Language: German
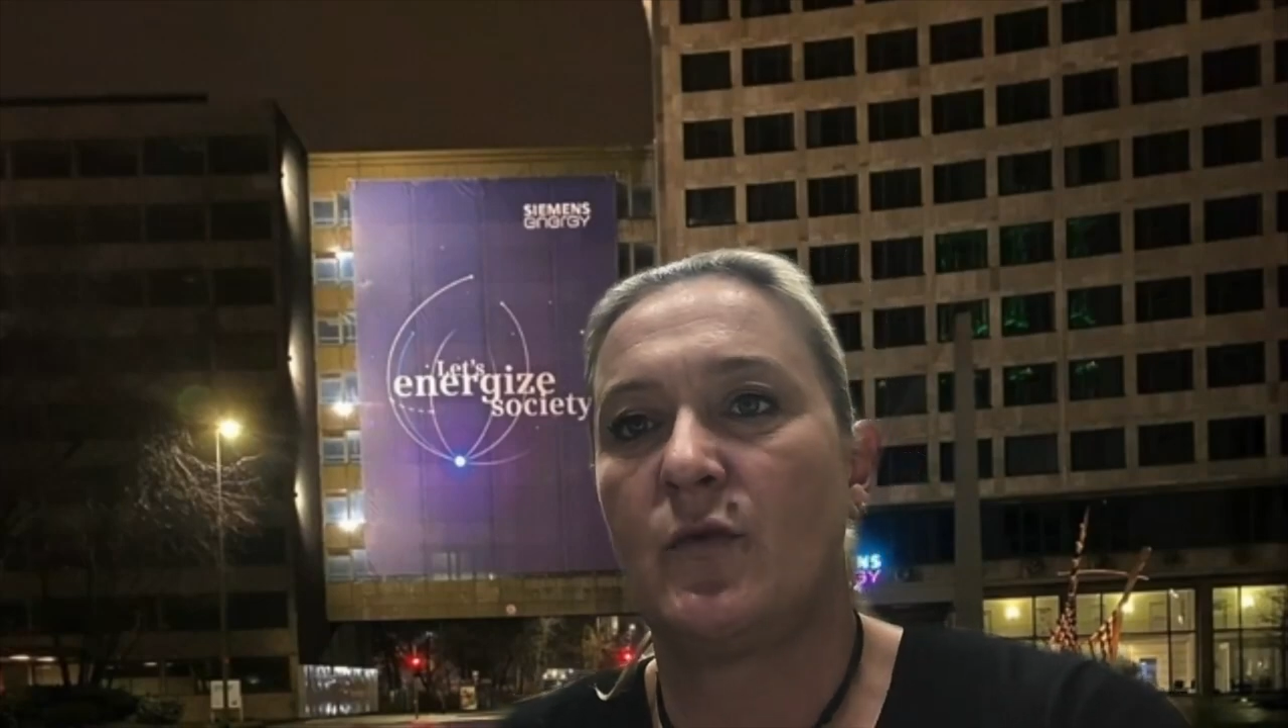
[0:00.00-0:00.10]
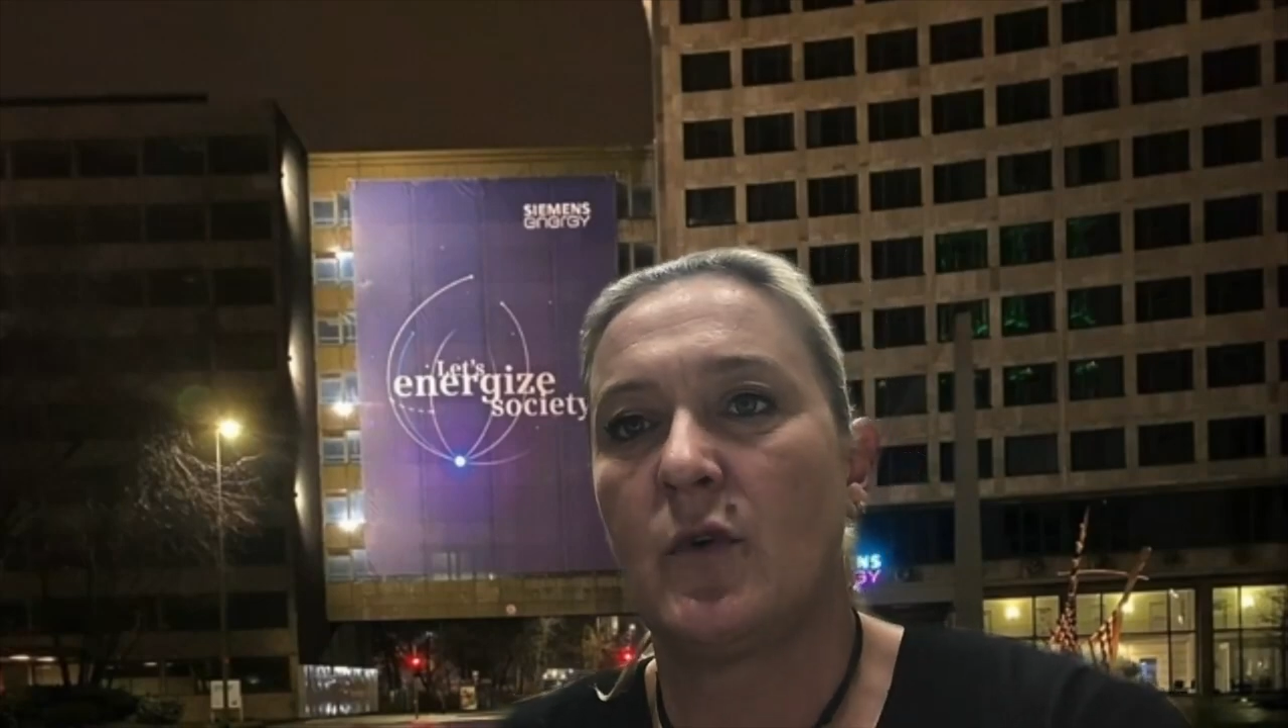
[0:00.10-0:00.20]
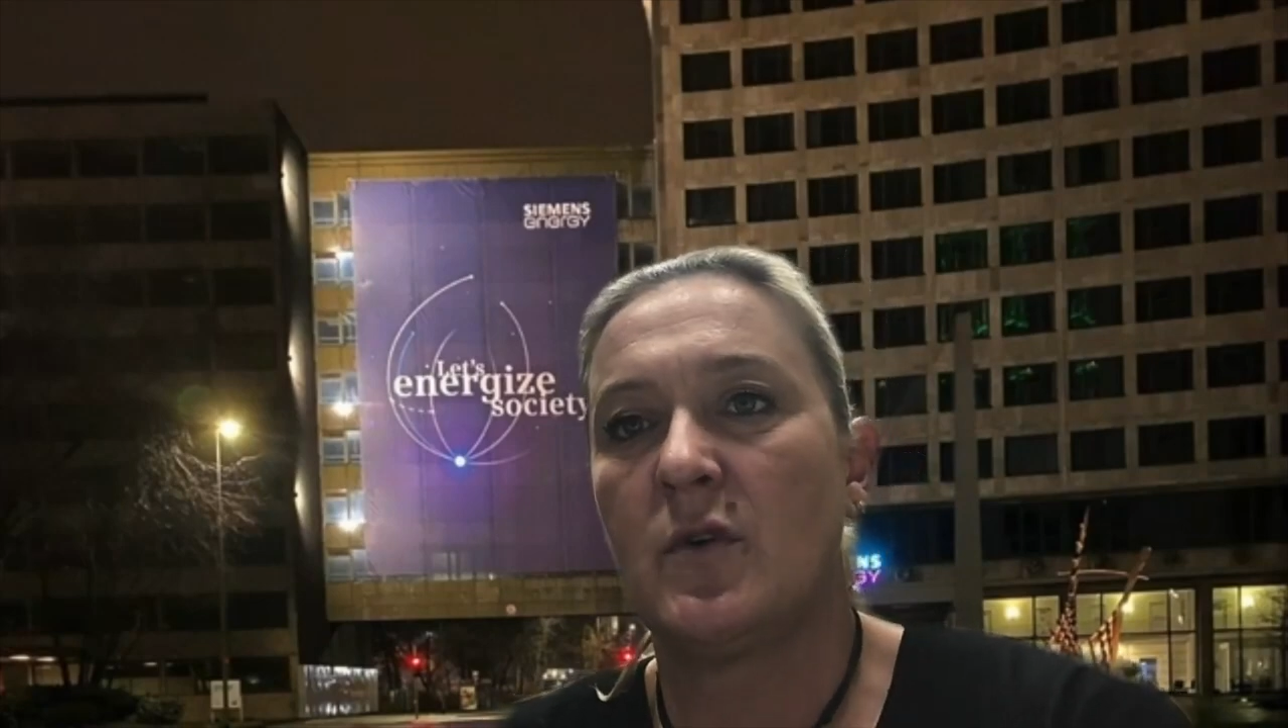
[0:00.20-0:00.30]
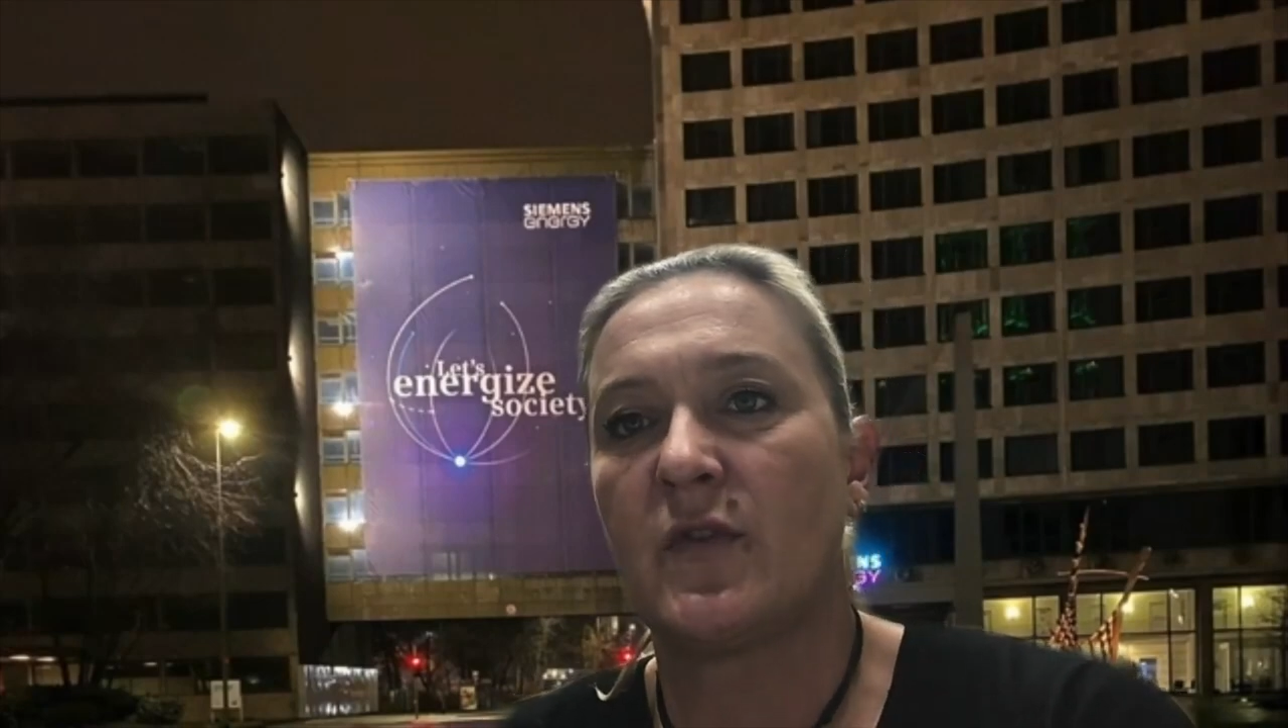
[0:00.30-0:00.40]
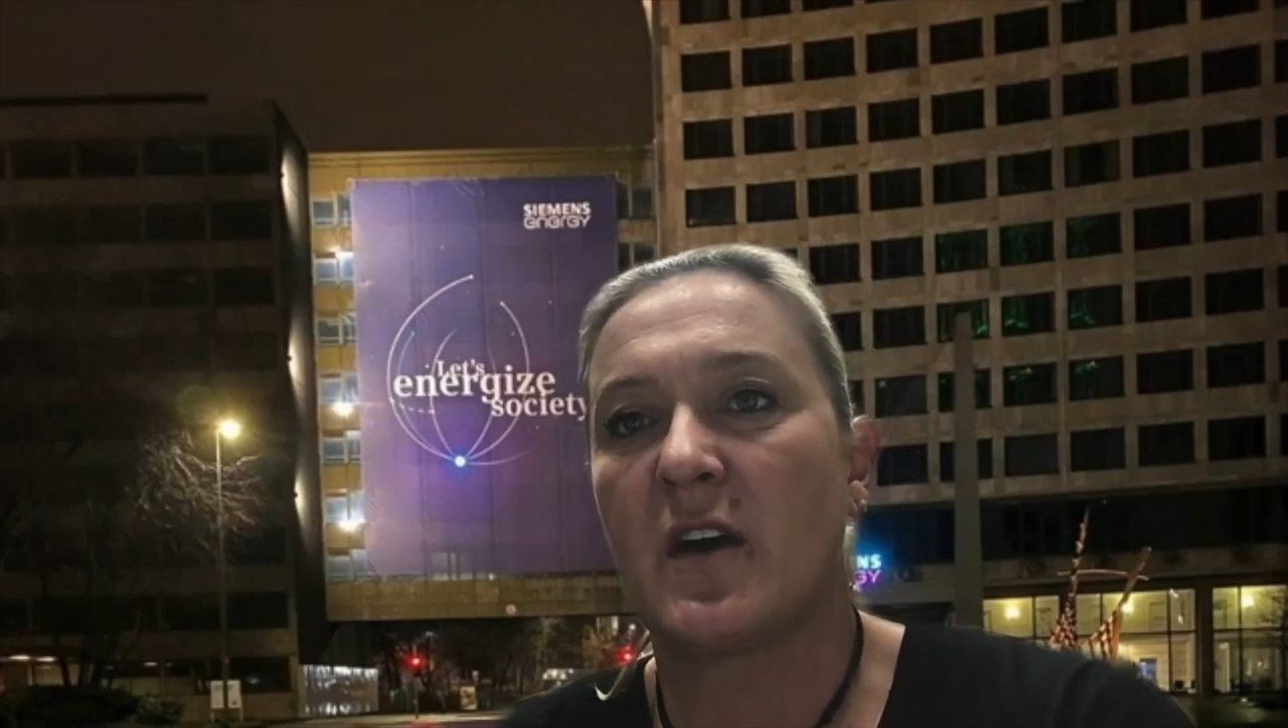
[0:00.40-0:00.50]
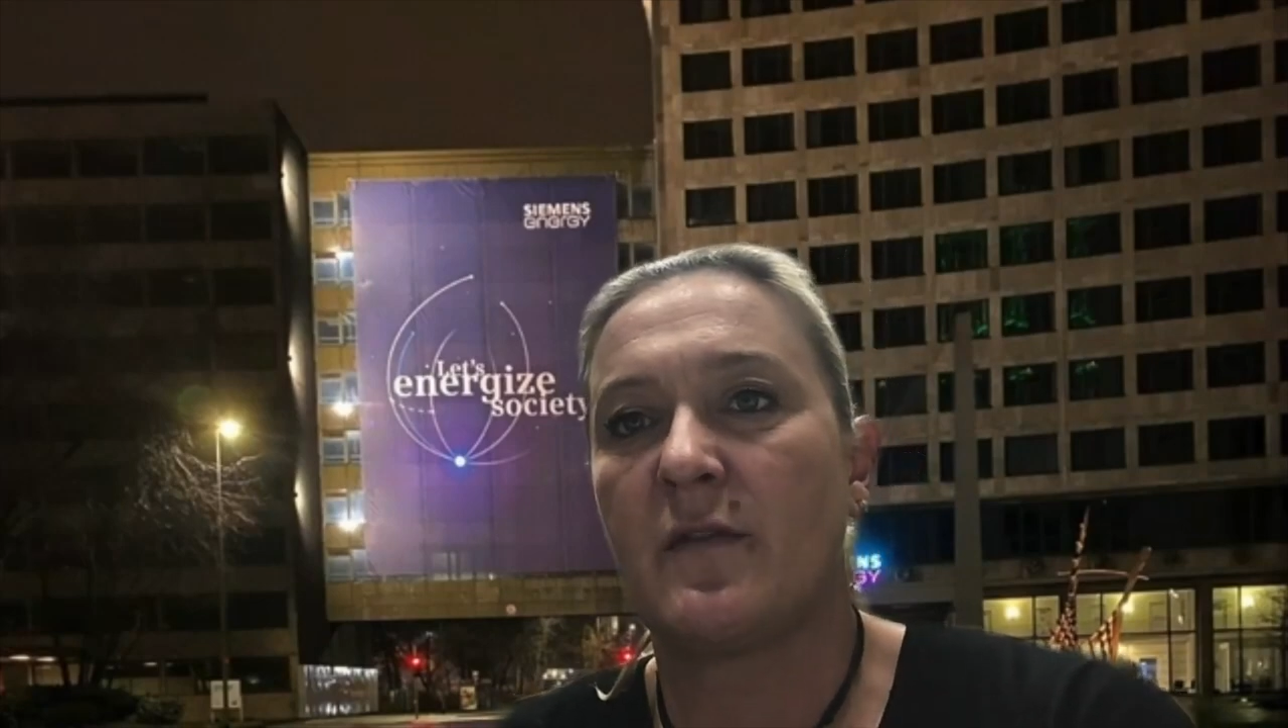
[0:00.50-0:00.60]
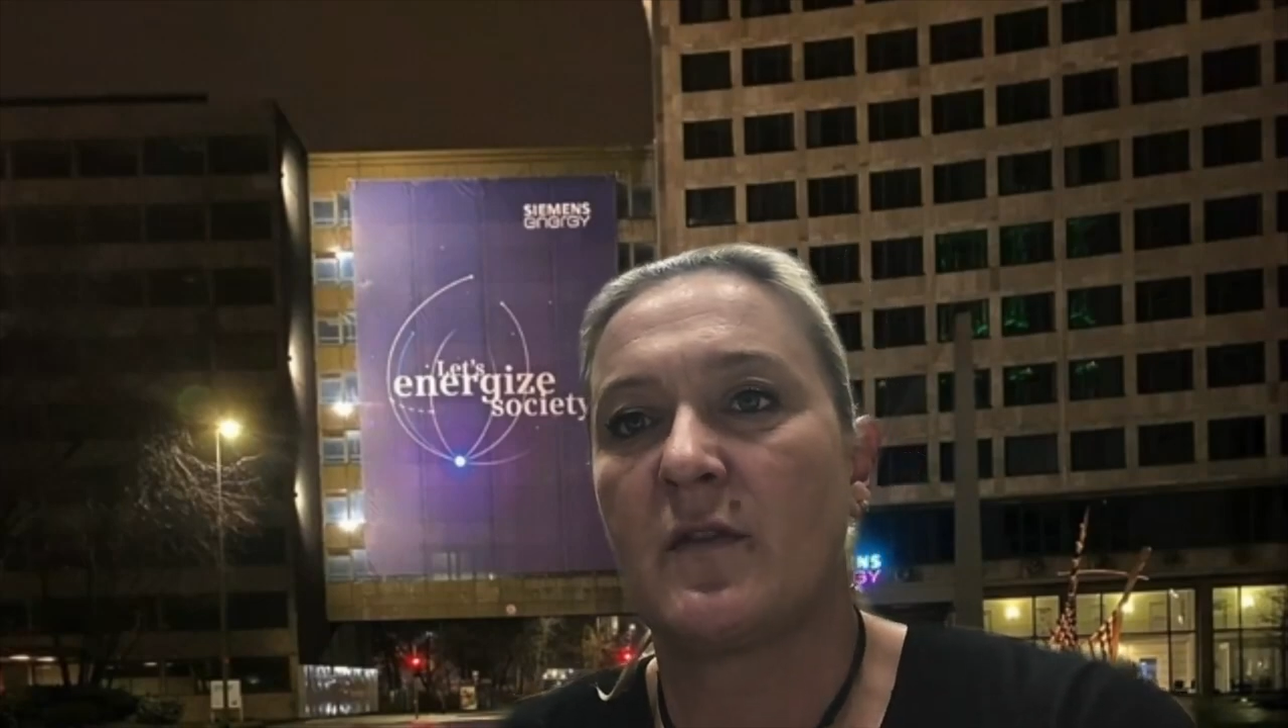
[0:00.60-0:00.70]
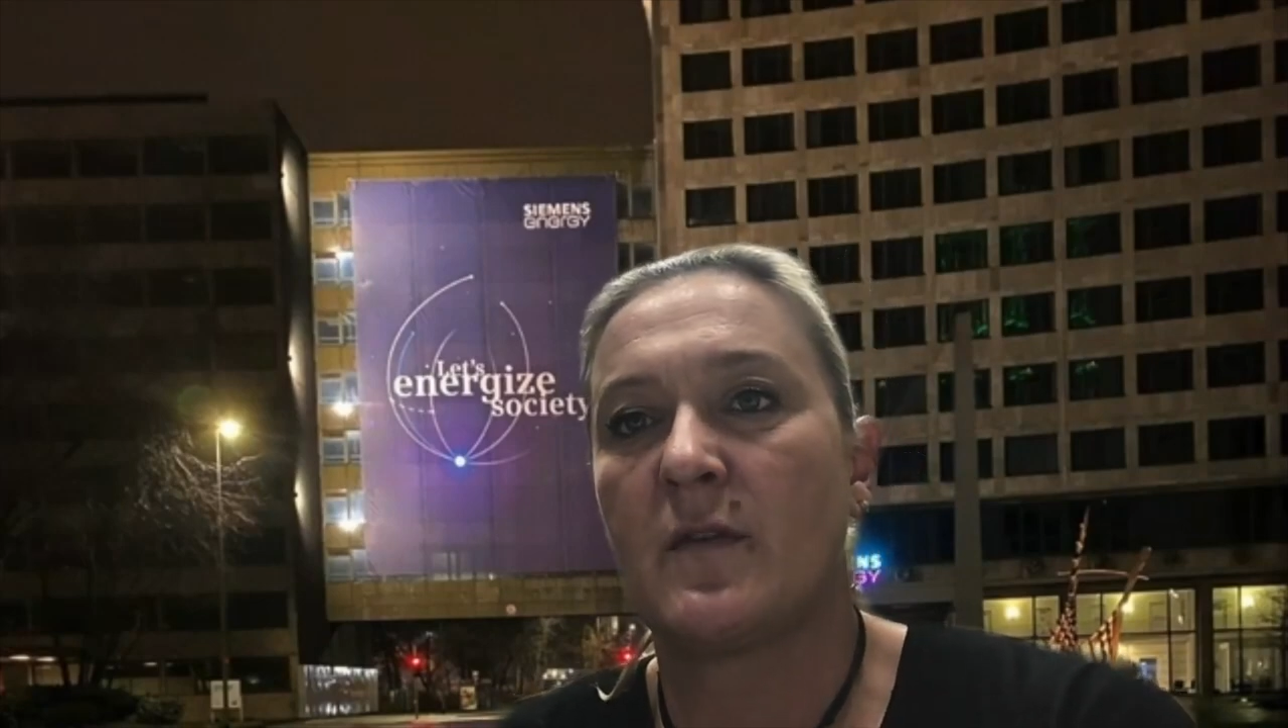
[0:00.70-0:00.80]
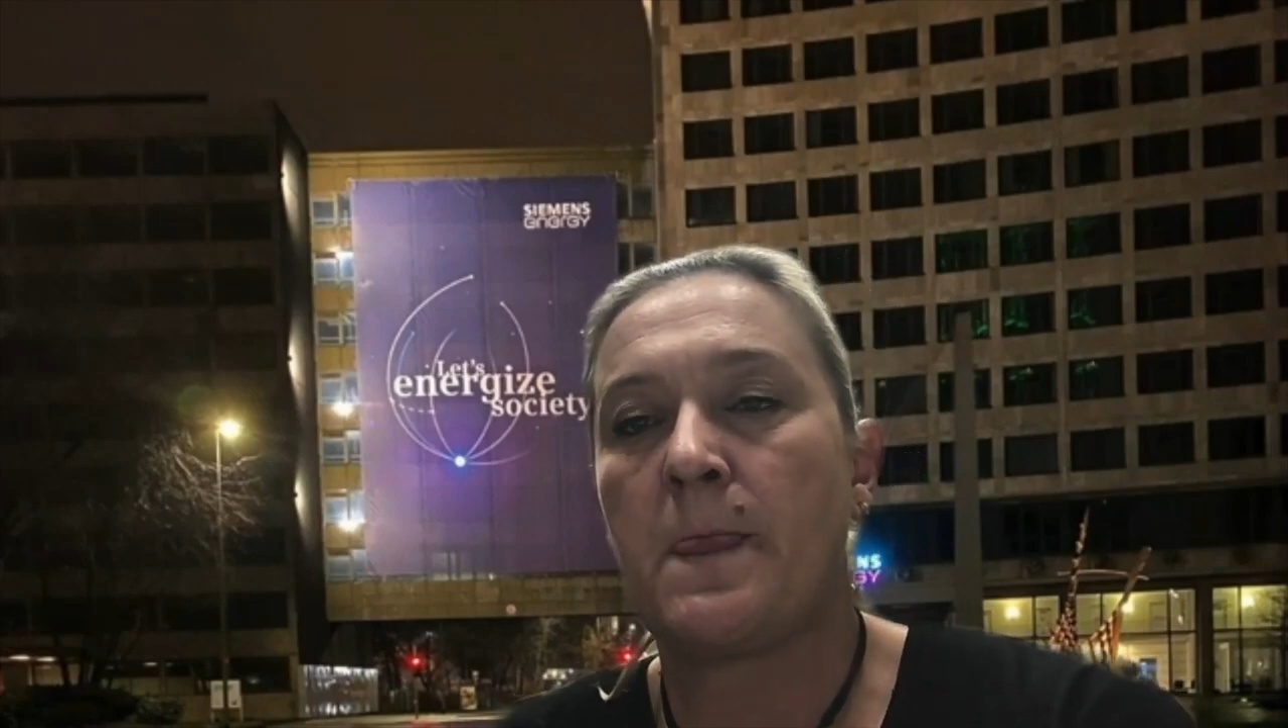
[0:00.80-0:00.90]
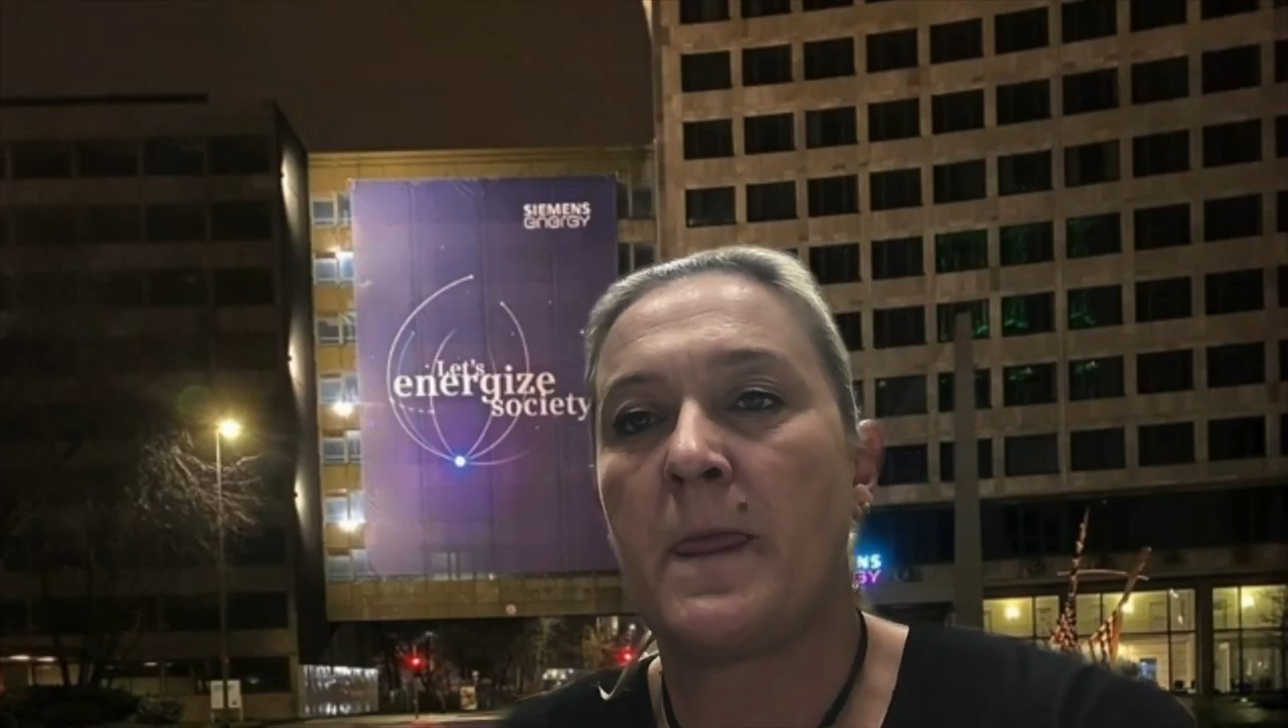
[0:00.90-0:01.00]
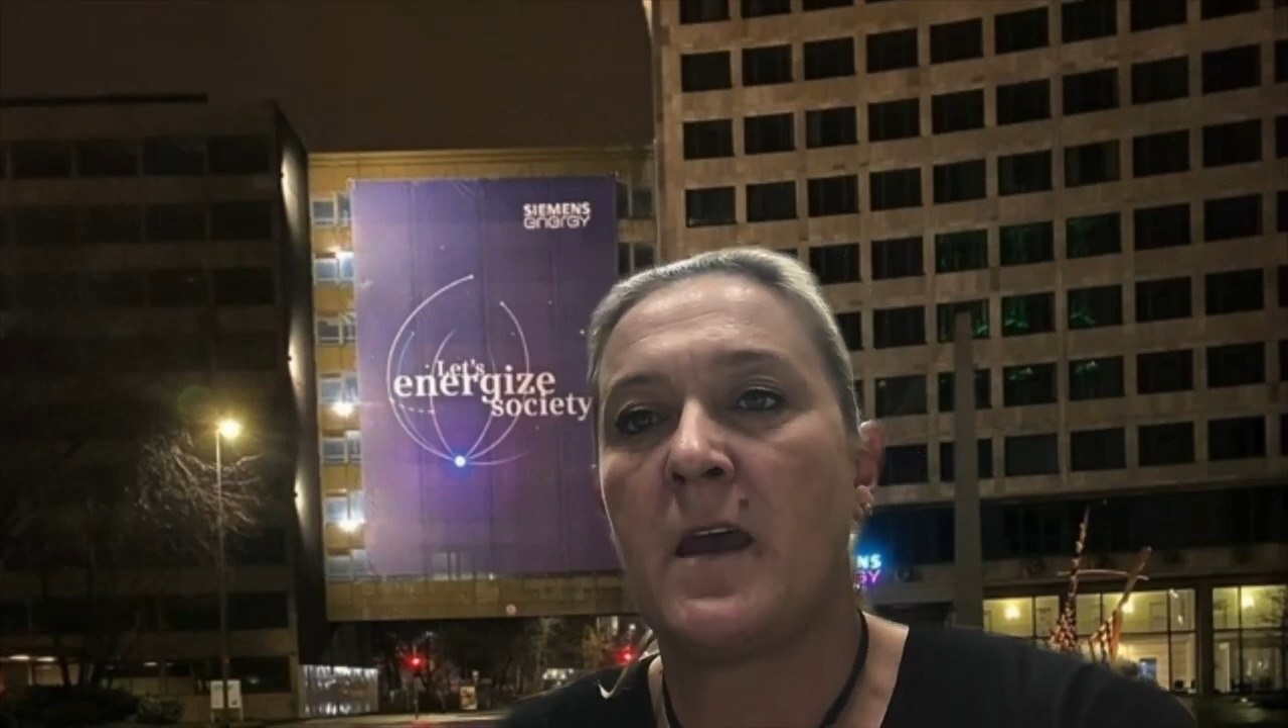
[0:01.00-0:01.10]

Führungskräften.